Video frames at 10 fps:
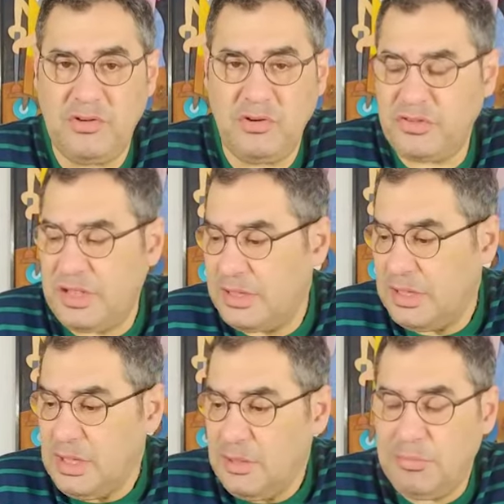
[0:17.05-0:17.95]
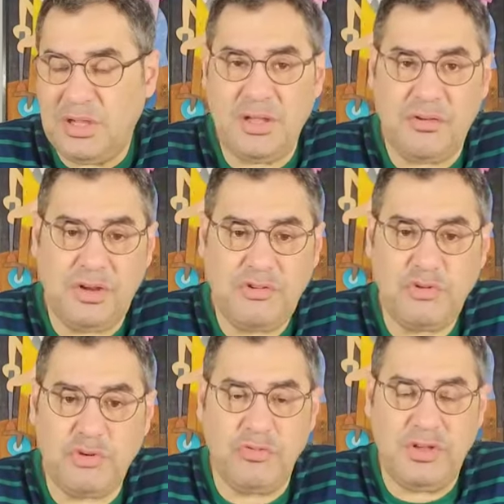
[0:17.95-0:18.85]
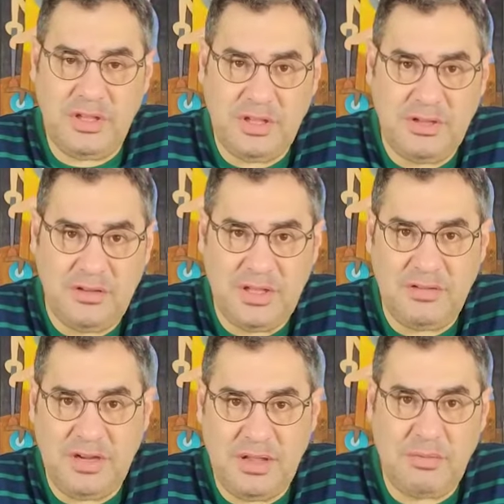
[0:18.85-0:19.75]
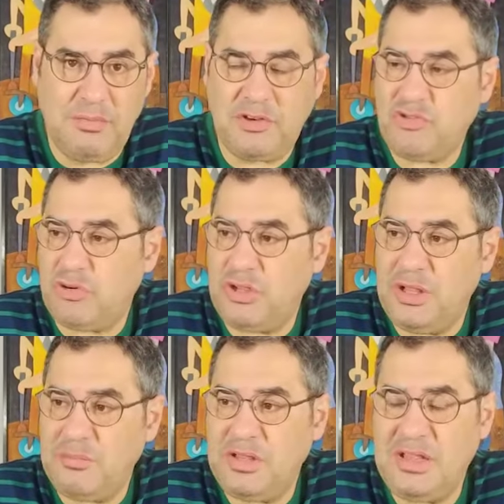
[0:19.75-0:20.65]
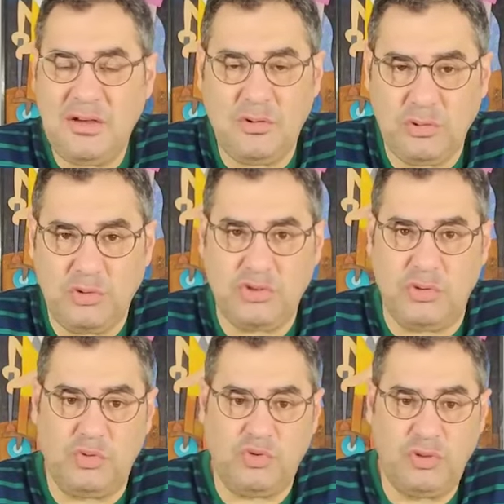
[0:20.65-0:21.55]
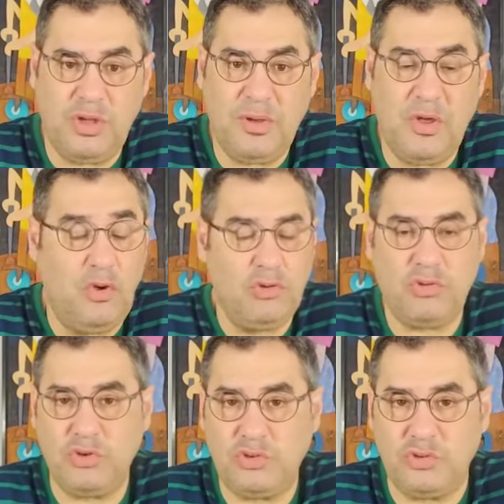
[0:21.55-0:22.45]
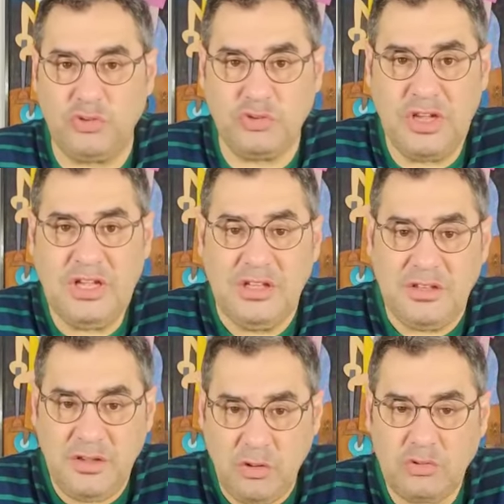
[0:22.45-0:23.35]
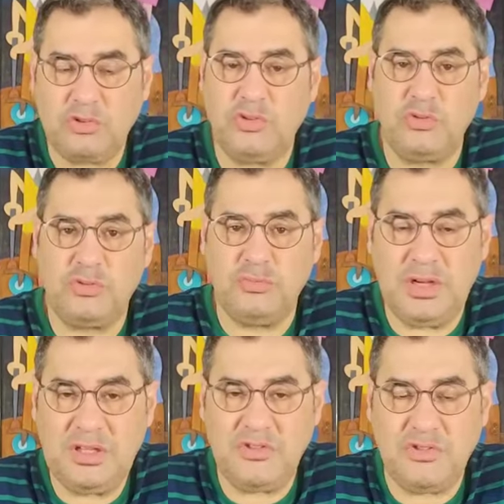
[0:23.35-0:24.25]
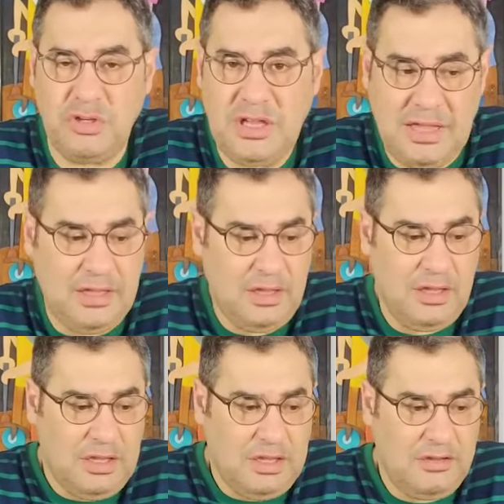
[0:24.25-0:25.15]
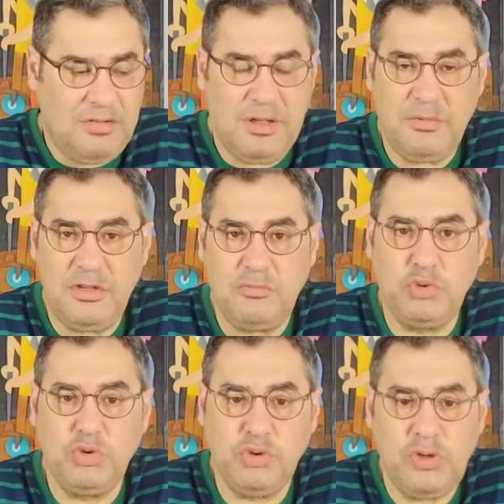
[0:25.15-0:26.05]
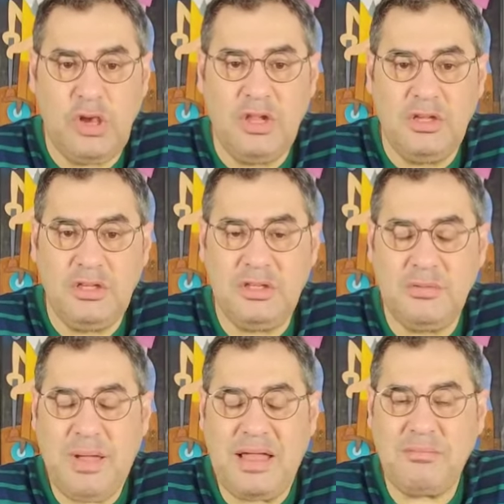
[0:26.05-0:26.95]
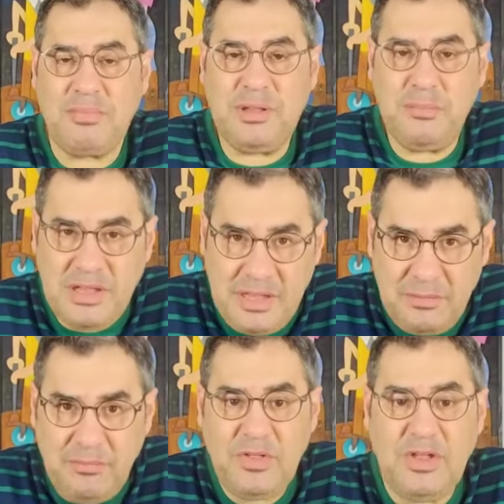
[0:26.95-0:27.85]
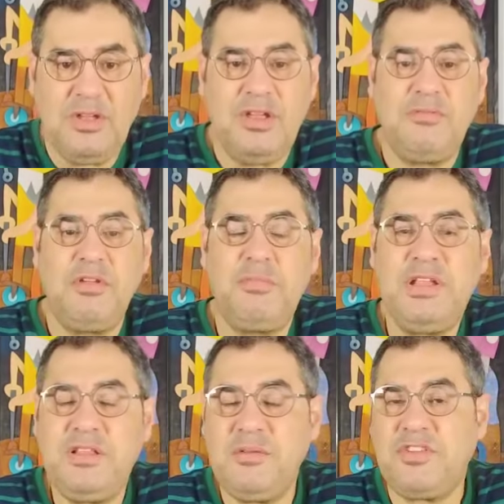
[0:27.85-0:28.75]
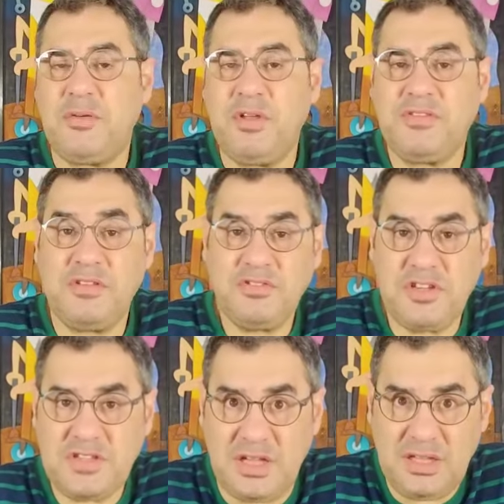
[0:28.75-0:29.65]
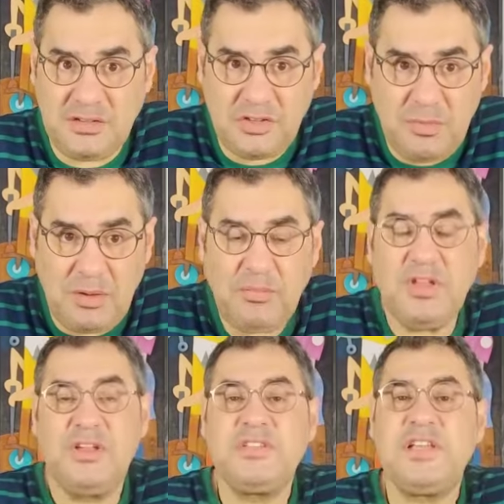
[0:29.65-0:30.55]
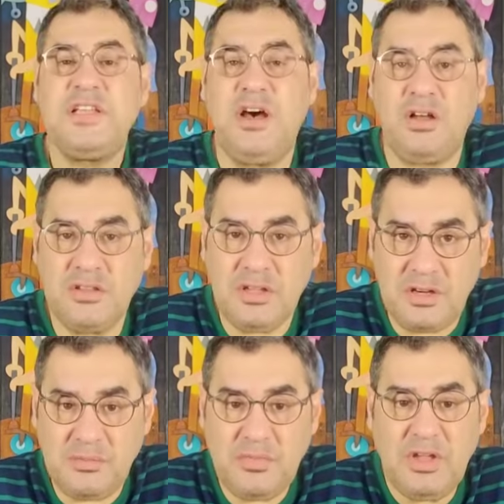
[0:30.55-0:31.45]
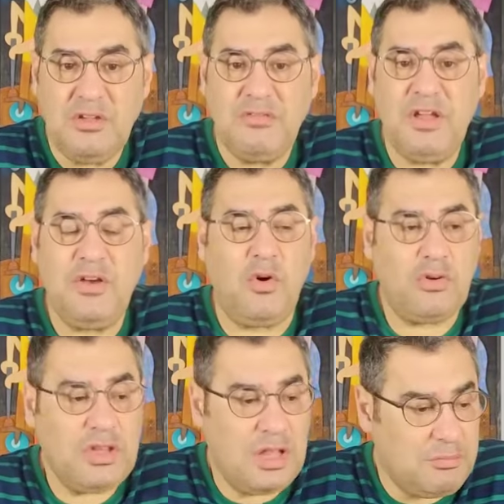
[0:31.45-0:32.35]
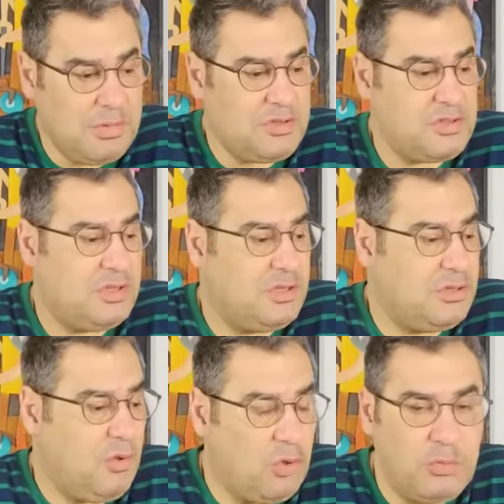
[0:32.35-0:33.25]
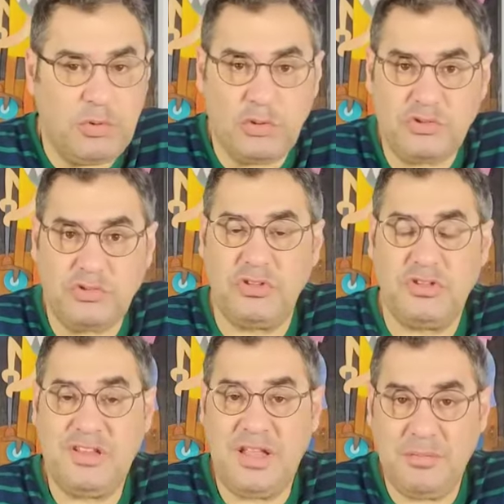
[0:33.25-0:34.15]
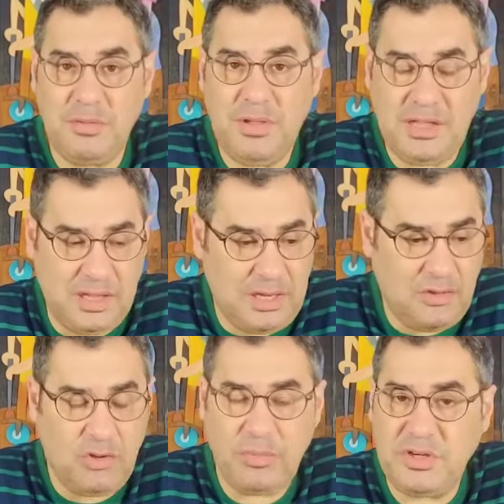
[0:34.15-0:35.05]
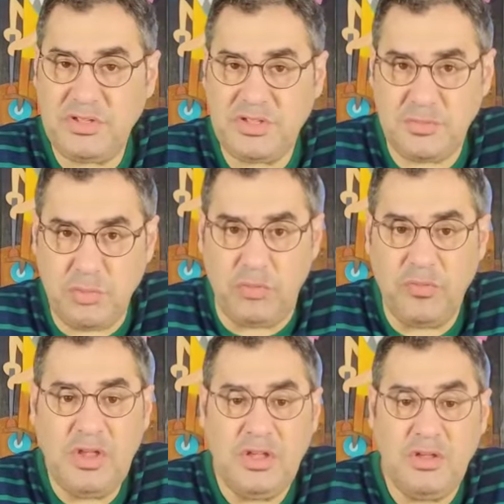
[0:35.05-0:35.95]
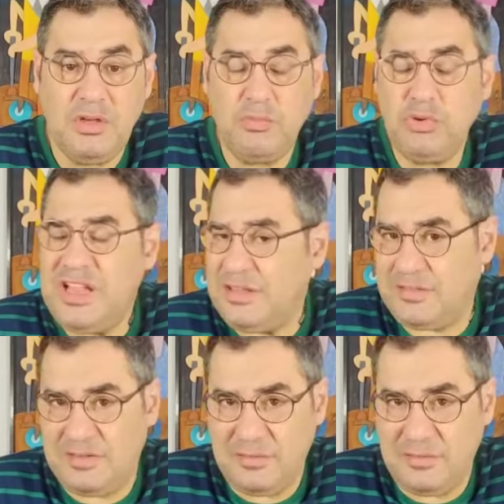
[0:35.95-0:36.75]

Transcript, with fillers: O yüzden bana göre şu güveni e, verebilmek çok önemli. Ne olursa olsun ama ön koşulsuz ne olursa olsun bana söyle e, ve e, bunu e, ben bilmeliyim ve bildiğim zaman seni cezalandırmam, seni anlarım ve oradan bir yol buluruz diyebilmek gerekiyor. Birincisi bu. Bu net.